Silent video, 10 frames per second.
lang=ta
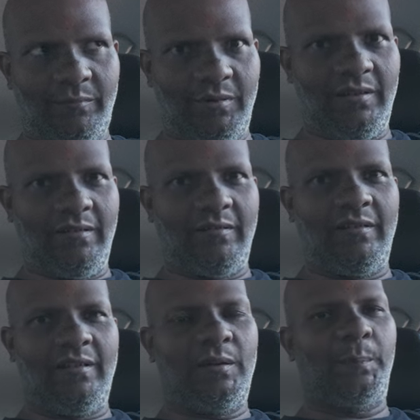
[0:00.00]
திரும்பி
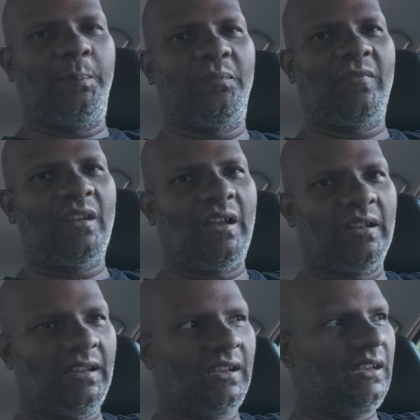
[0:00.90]
வந்து
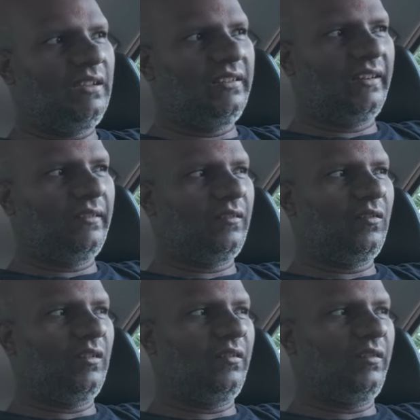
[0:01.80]
அதே
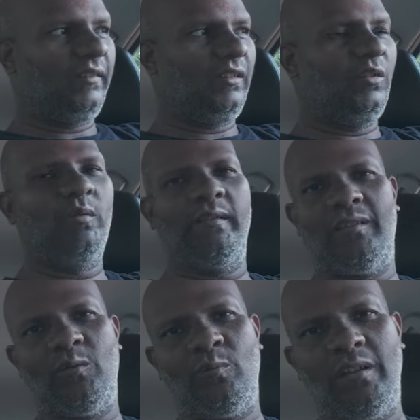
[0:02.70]
தெரிஞ்சவங்கள
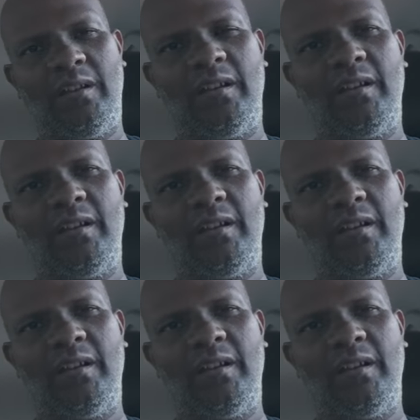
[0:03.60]
வச்சு உள்ள